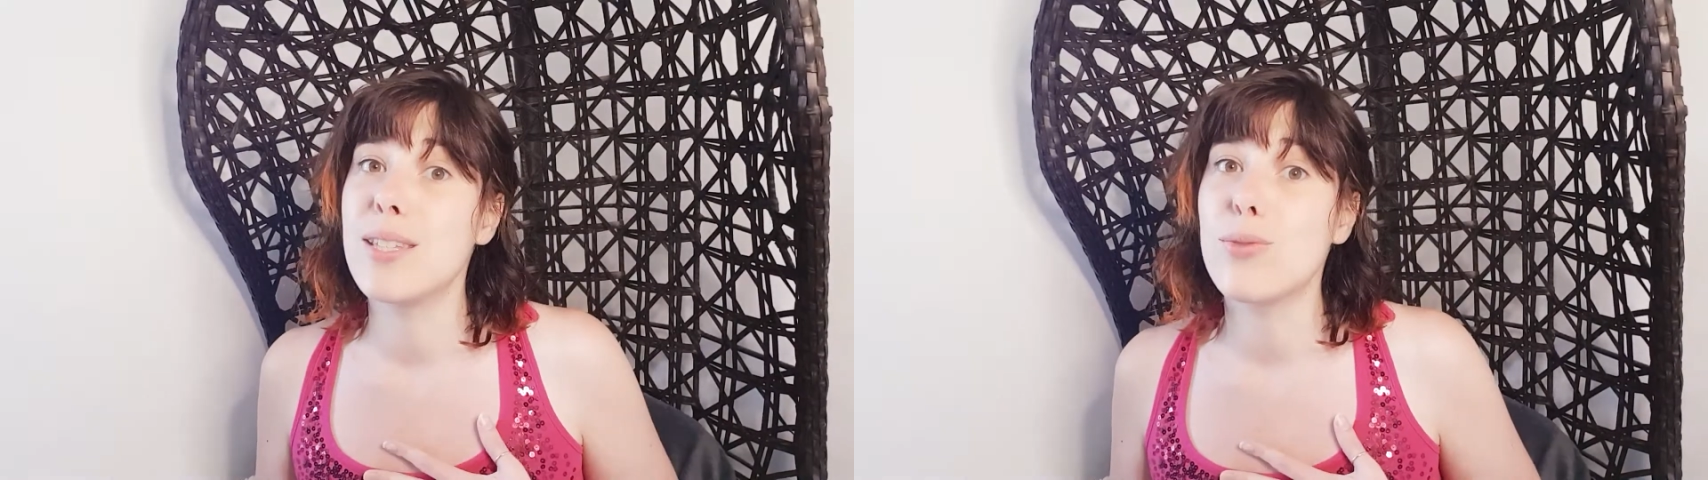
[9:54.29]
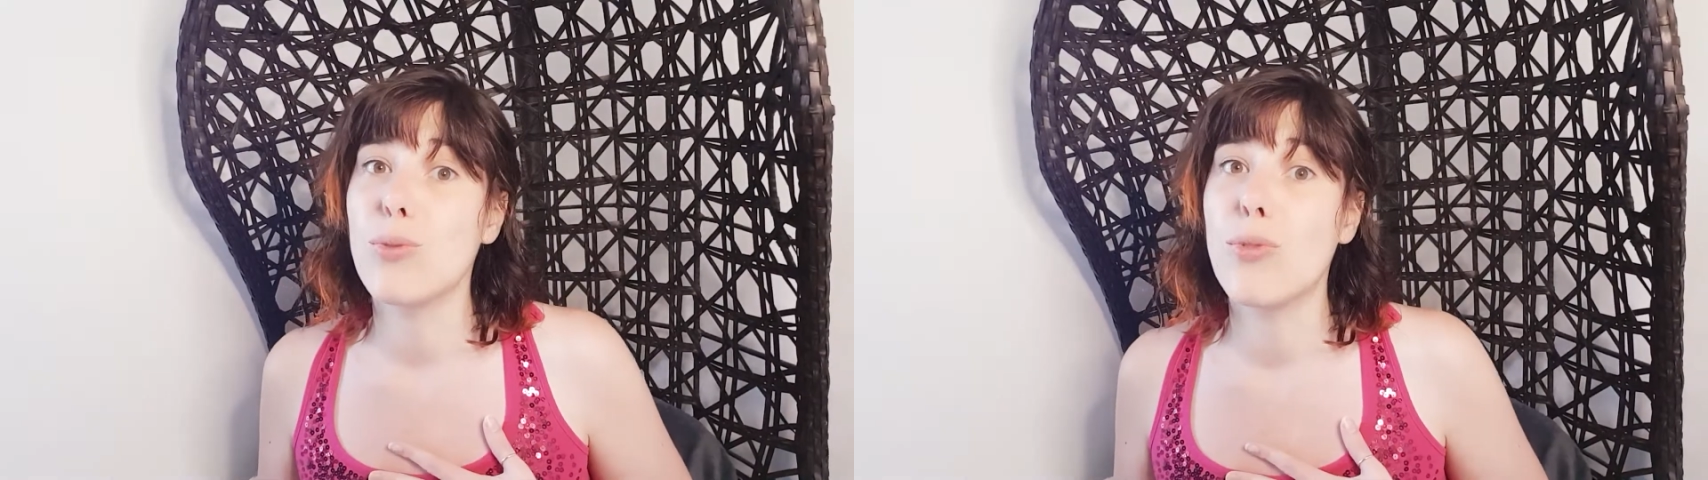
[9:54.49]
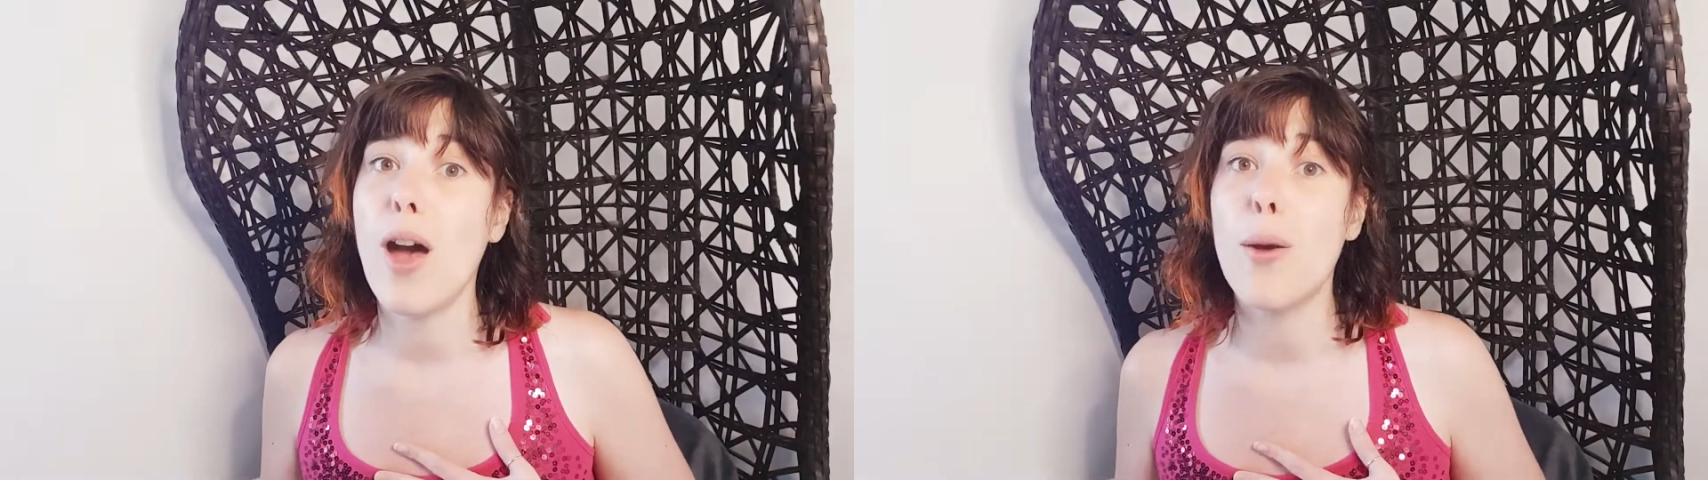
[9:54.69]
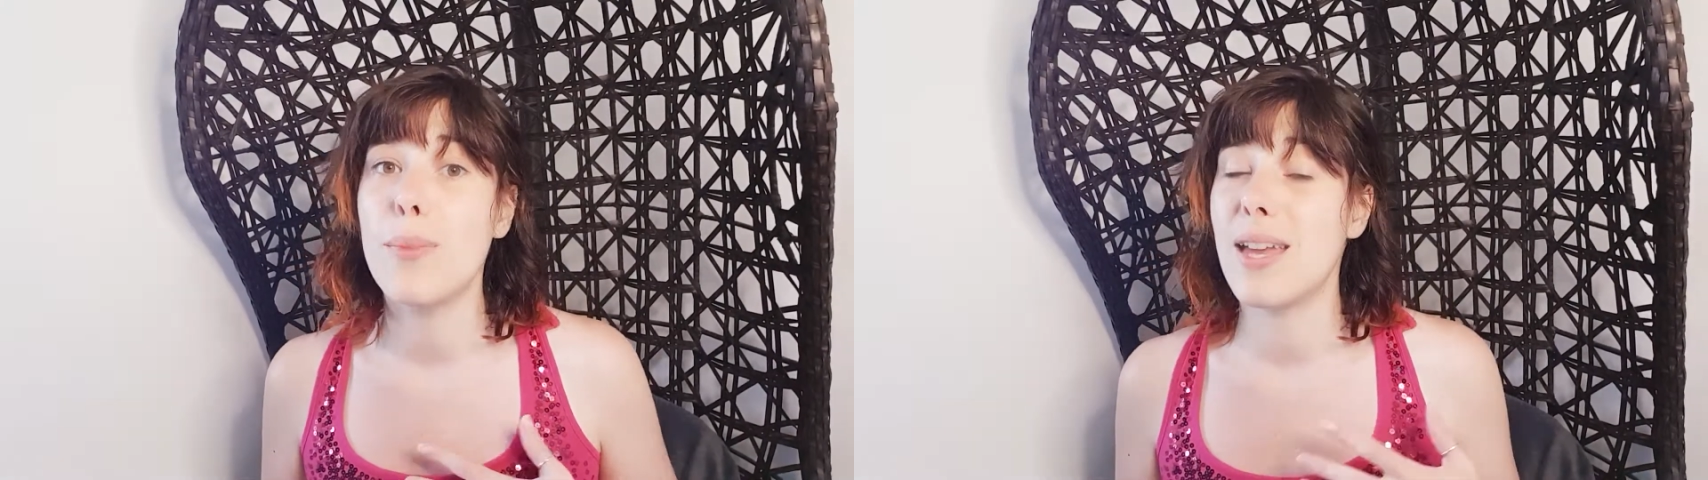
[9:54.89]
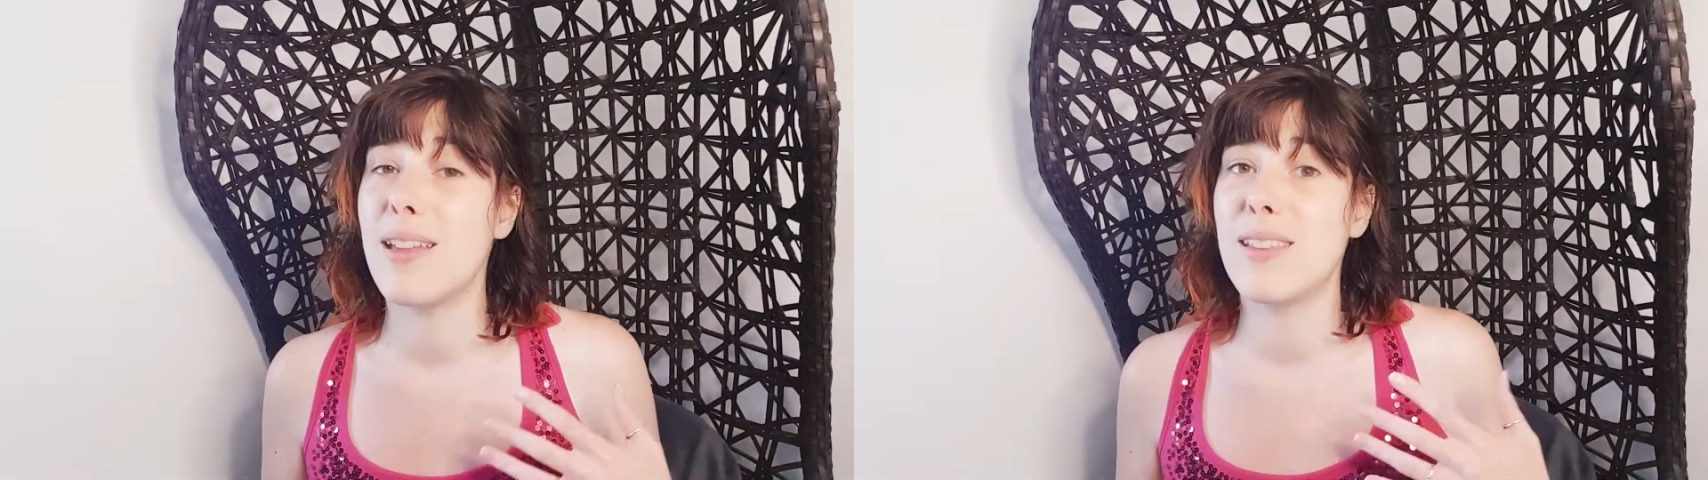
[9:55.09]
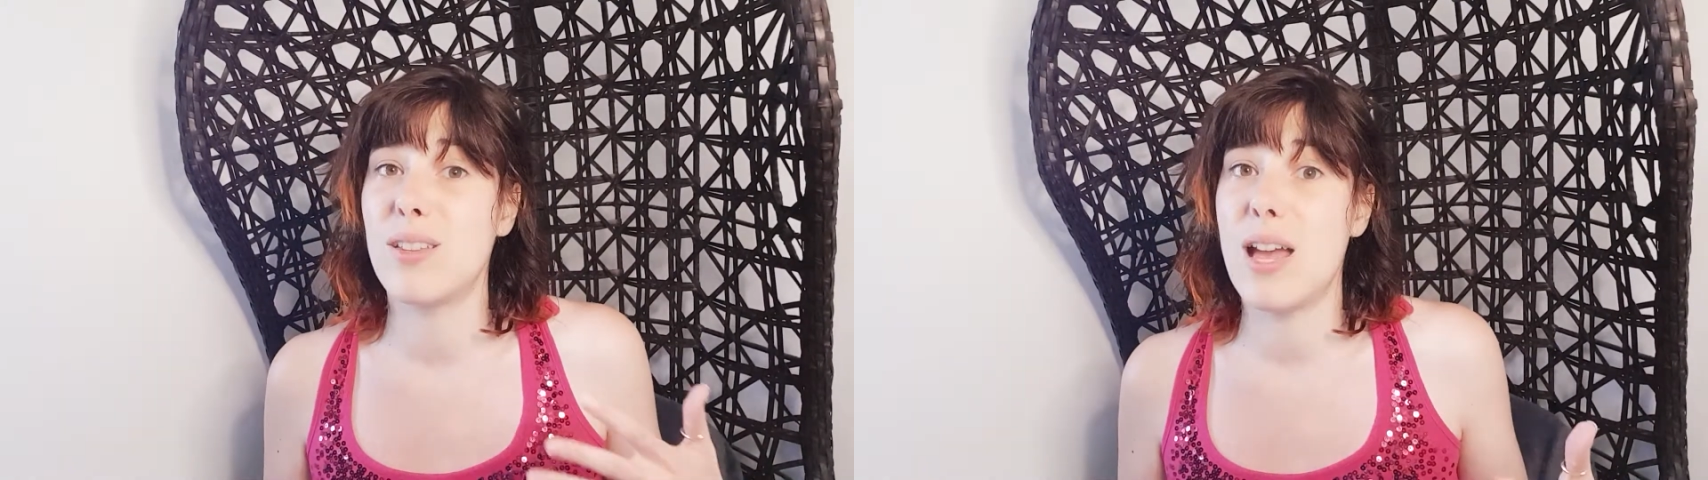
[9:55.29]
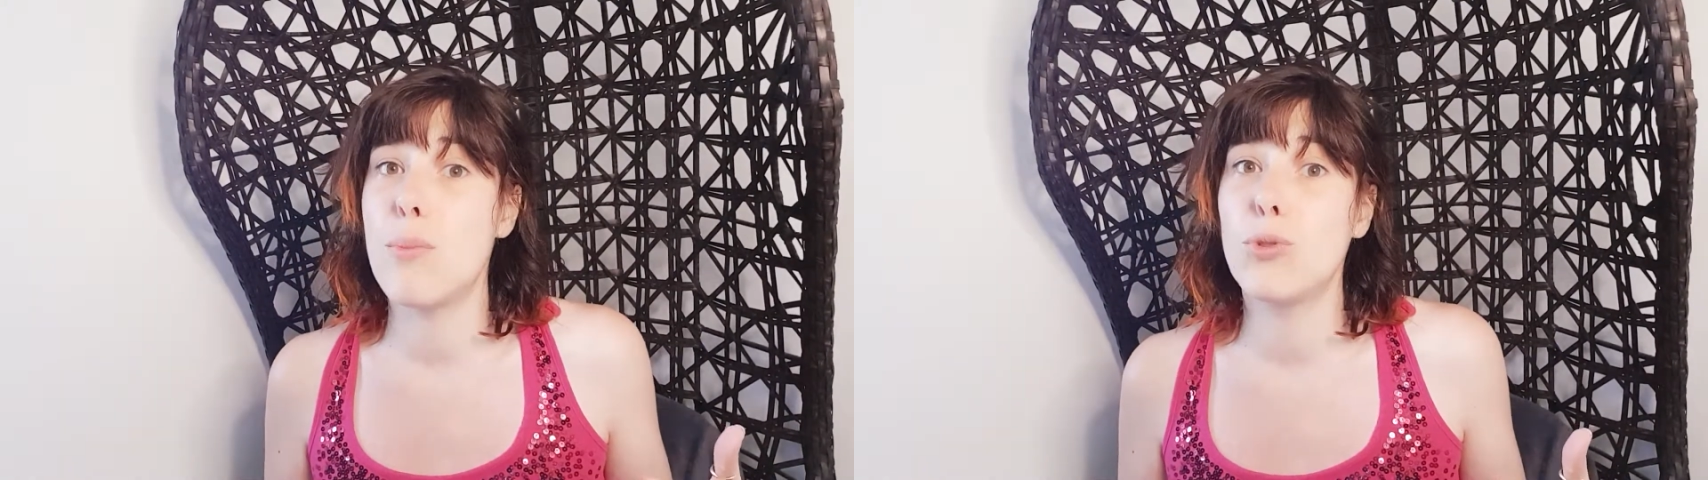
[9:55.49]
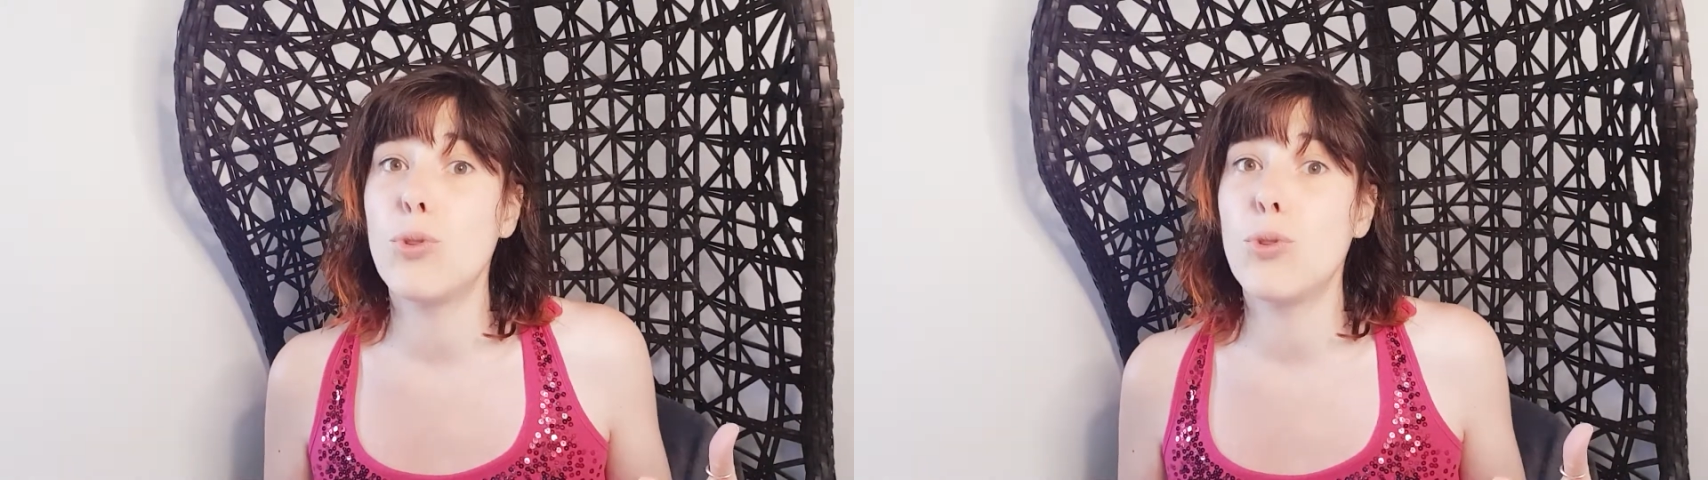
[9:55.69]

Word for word: sauveur, mais à un,